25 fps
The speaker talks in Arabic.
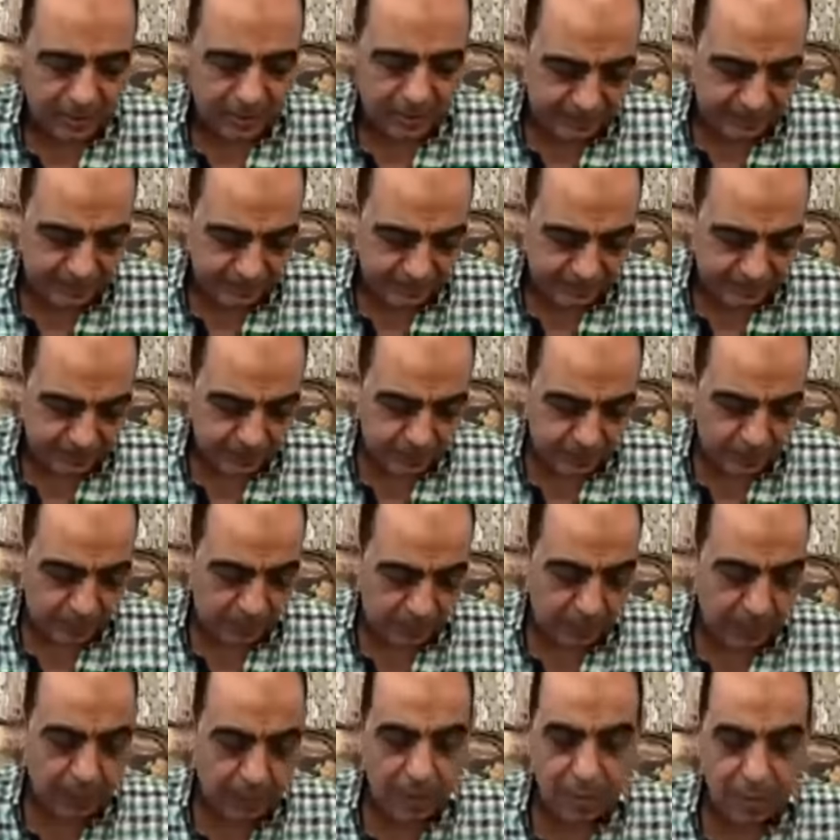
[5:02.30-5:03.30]
لا آه،
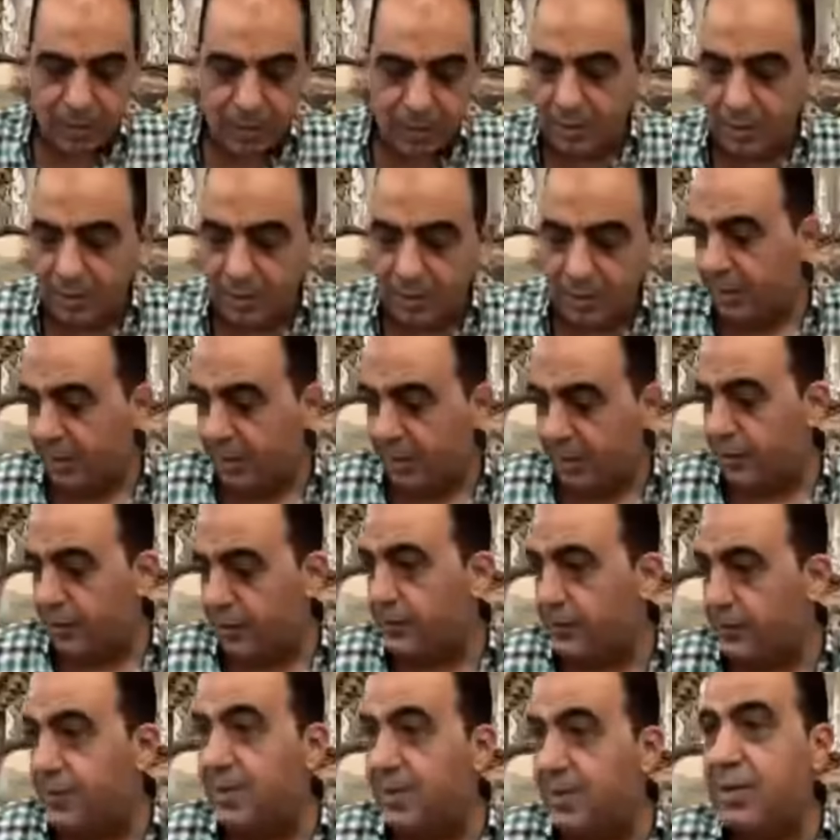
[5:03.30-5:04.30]
لا اله الا
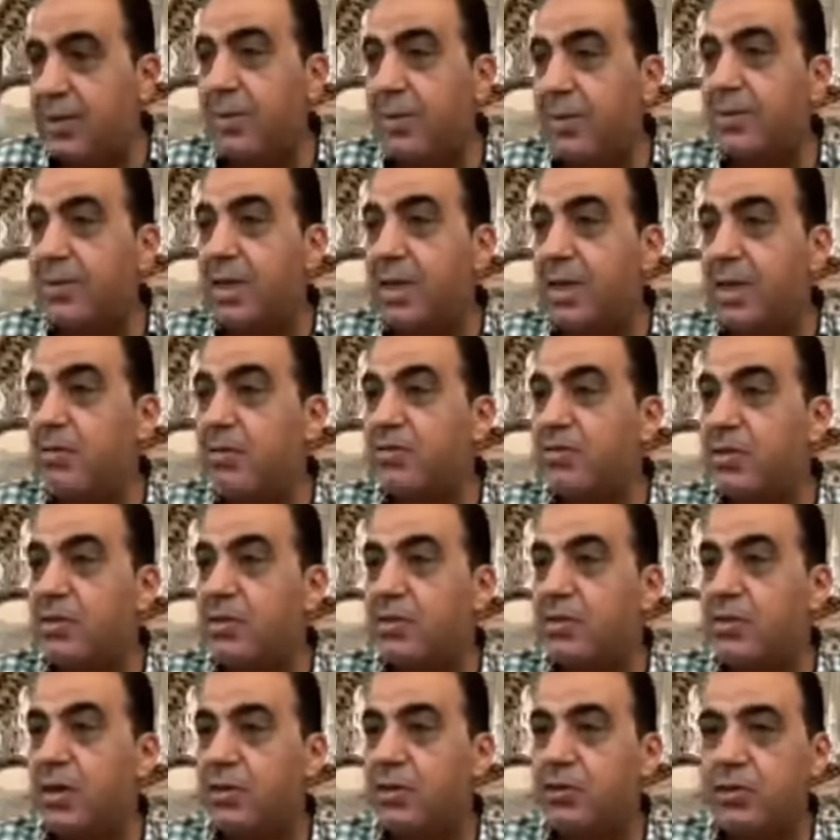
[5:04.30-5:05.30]
الله الناس عماله تكلمني في
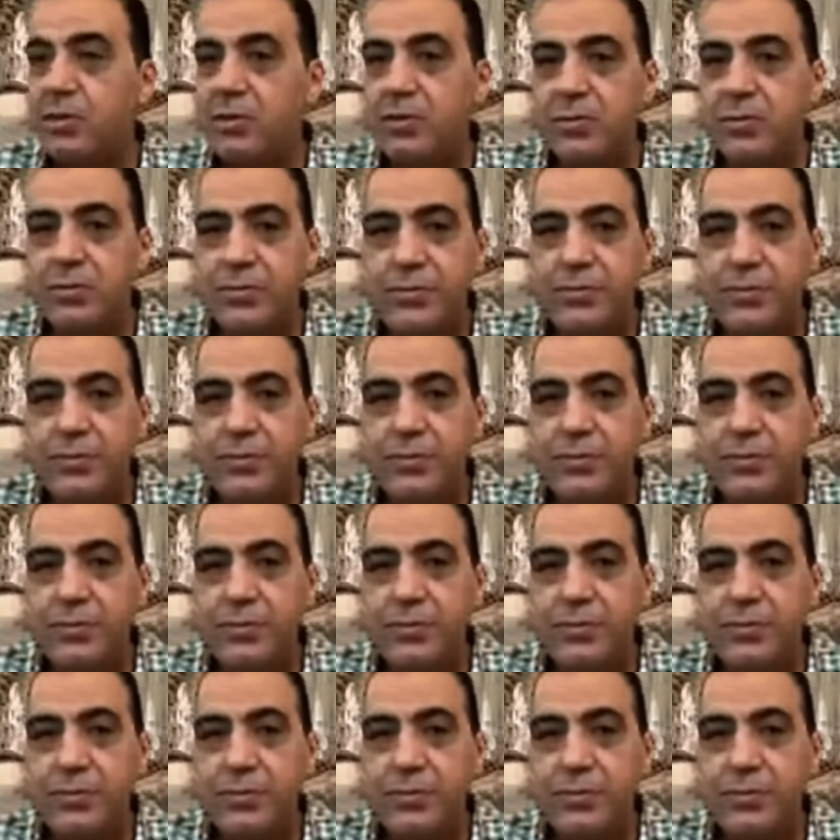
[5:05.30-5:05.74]
سد النهضه